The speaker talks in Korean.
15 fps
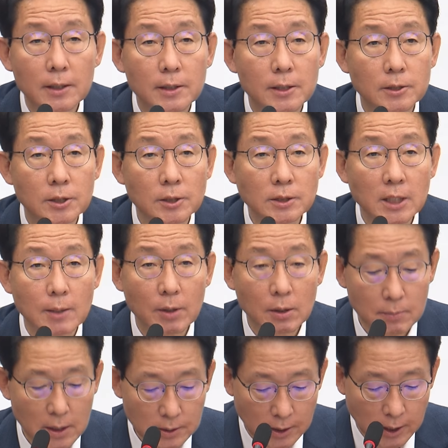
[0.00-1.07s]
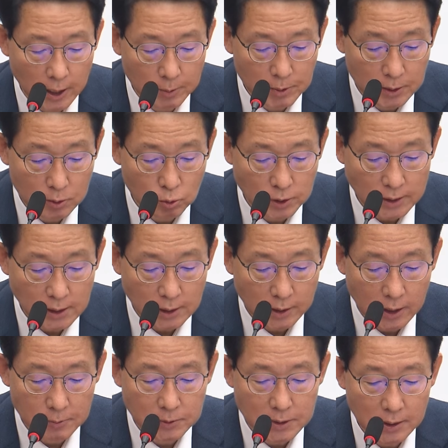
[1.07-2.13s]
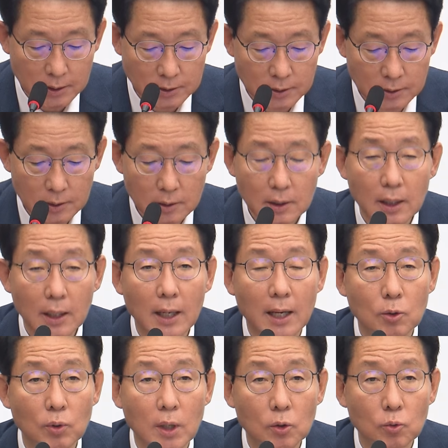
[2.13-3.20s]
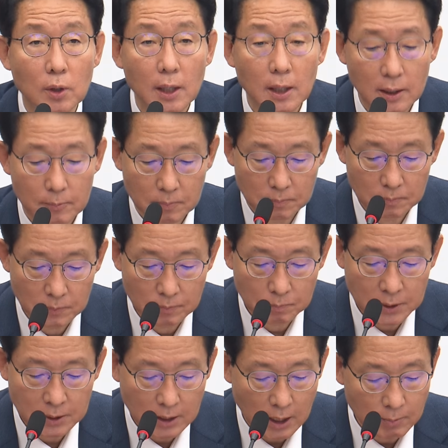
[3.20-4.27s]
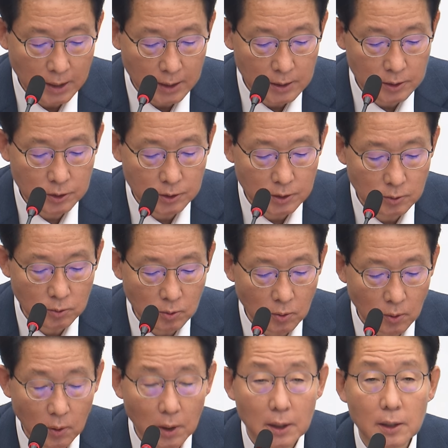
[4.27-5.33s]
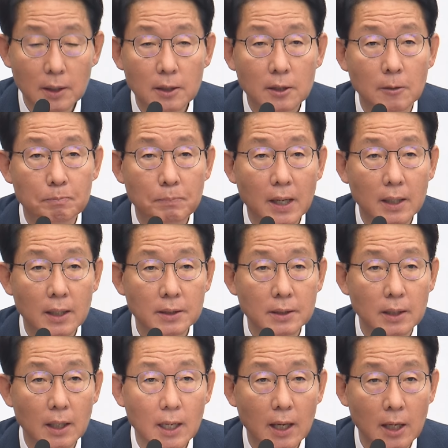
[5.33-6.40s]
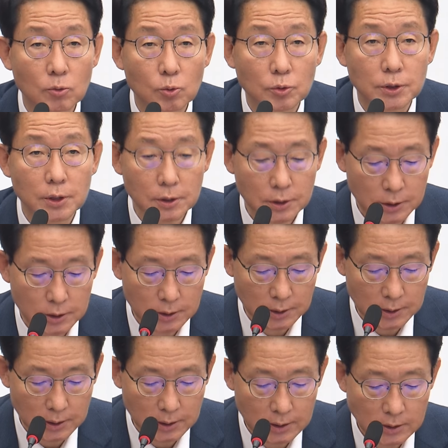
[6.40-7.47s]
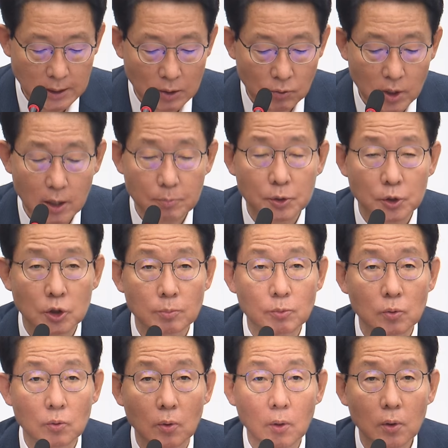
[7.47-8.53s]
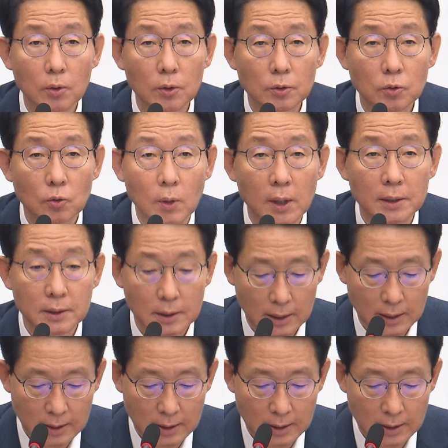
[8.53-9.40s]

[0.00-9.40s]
1,400만 개미 투자자들의 입장에서 하루하루가 피가 마를 지경으로 급박한 한국 정시의 상황에 비춰보고 또한